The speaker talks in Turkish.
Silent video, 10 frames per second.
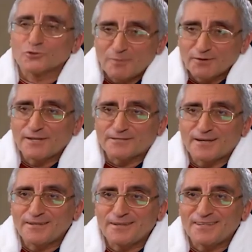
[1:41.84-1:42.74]
Osmanlı
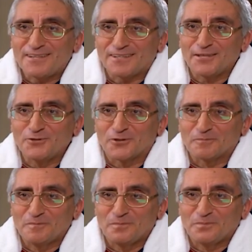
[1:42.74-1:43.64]
eserleriyle
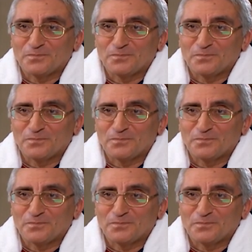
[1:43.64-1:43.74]
ilgileniyorum.